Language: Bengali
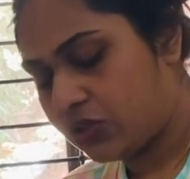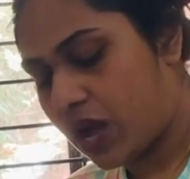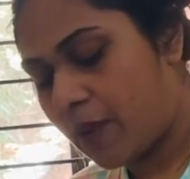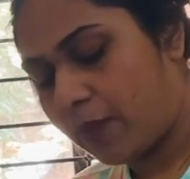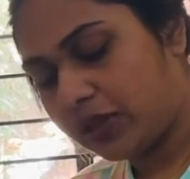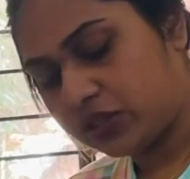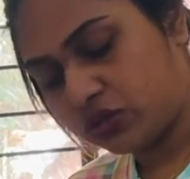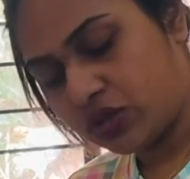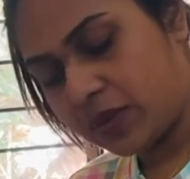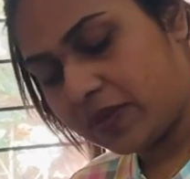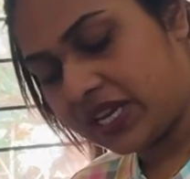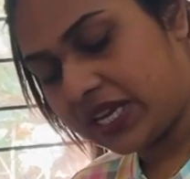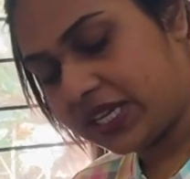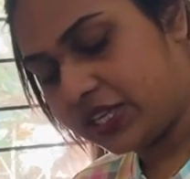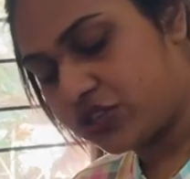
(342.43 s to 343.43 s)
আপাতত আমি
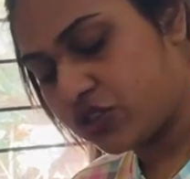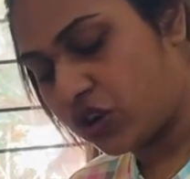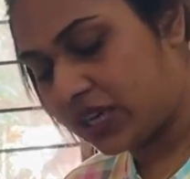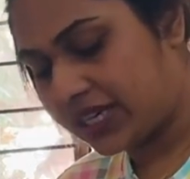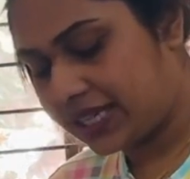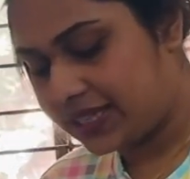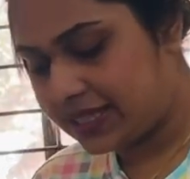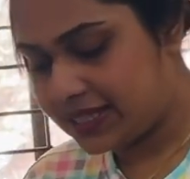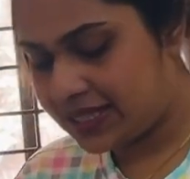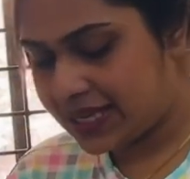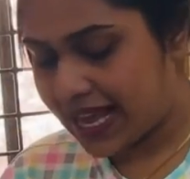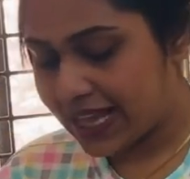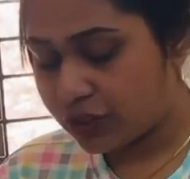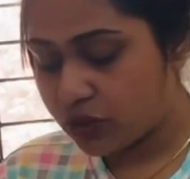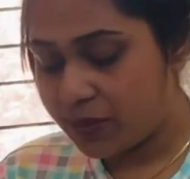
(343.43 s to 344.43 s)
এখানে জলটা দিচ্ছি
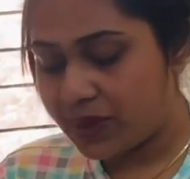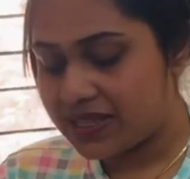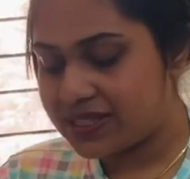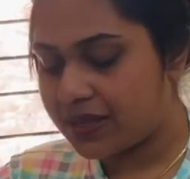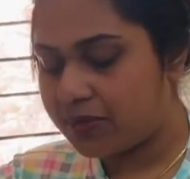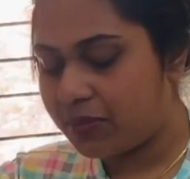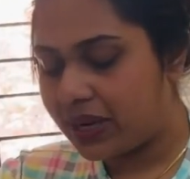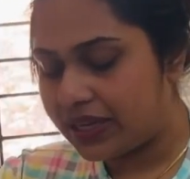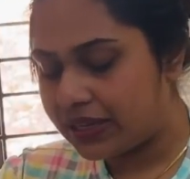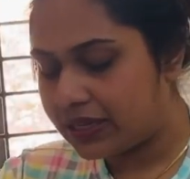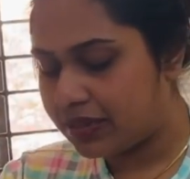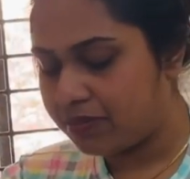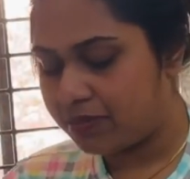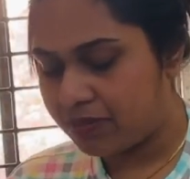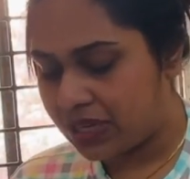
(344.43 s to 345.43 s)
এত মেজারমেন্ট
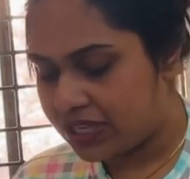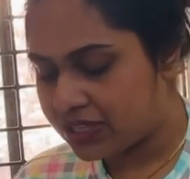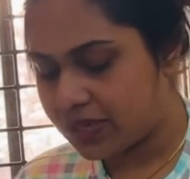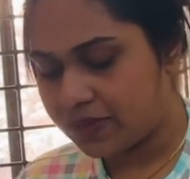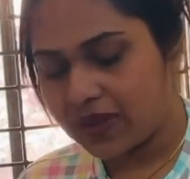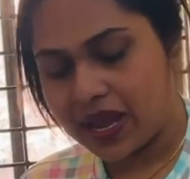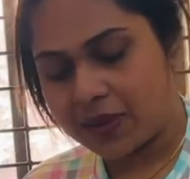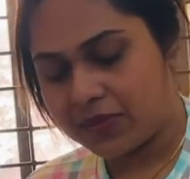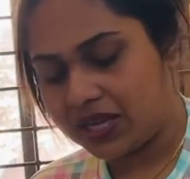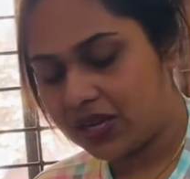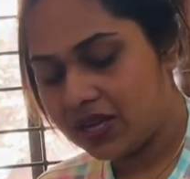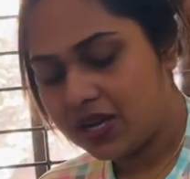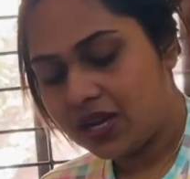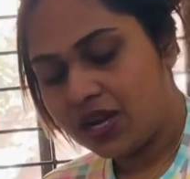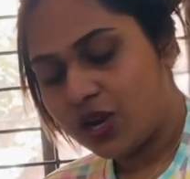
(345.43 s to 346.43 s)
হিসেবে আমি
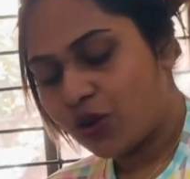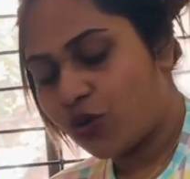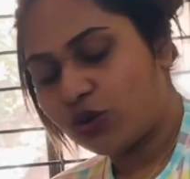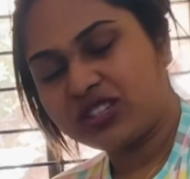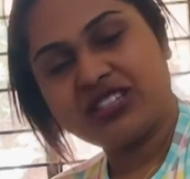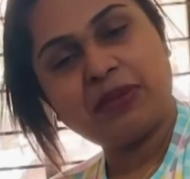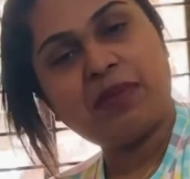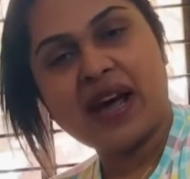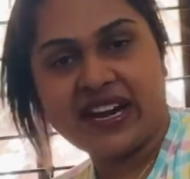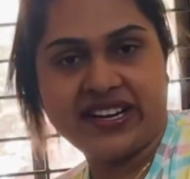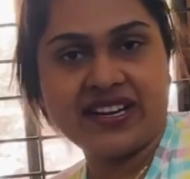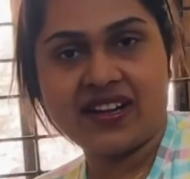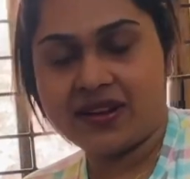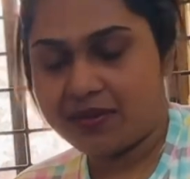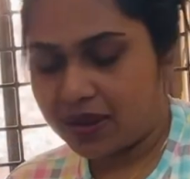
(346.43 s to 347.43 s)
করতে পারি
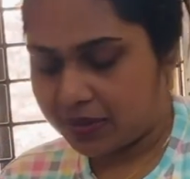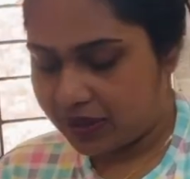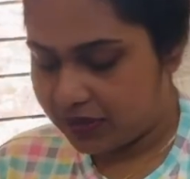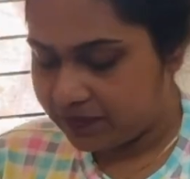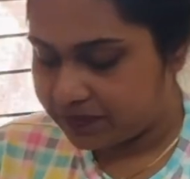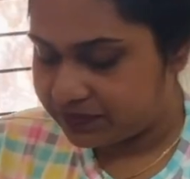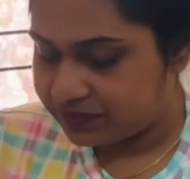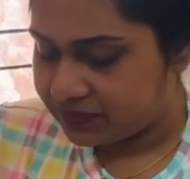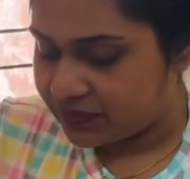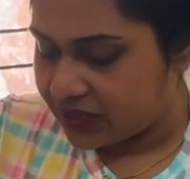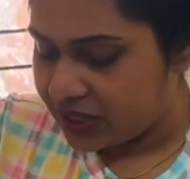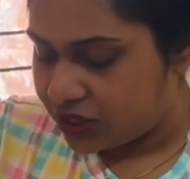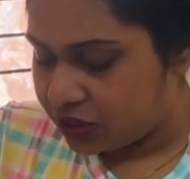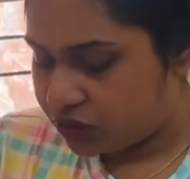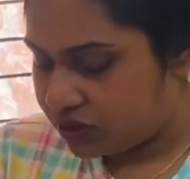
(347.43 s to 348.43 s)
না রে বাবা
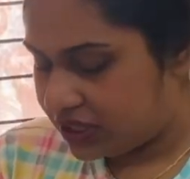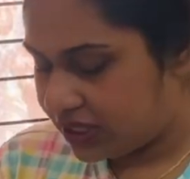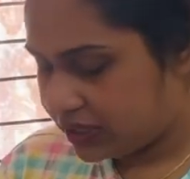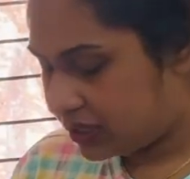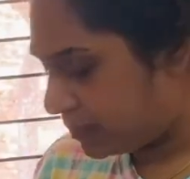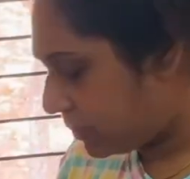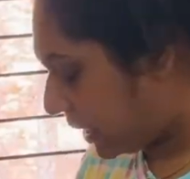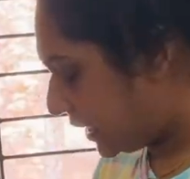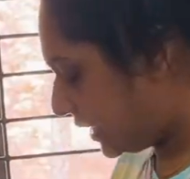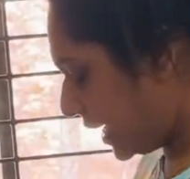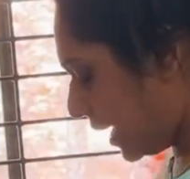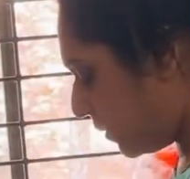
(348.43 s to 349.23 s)
তো তিন বাটি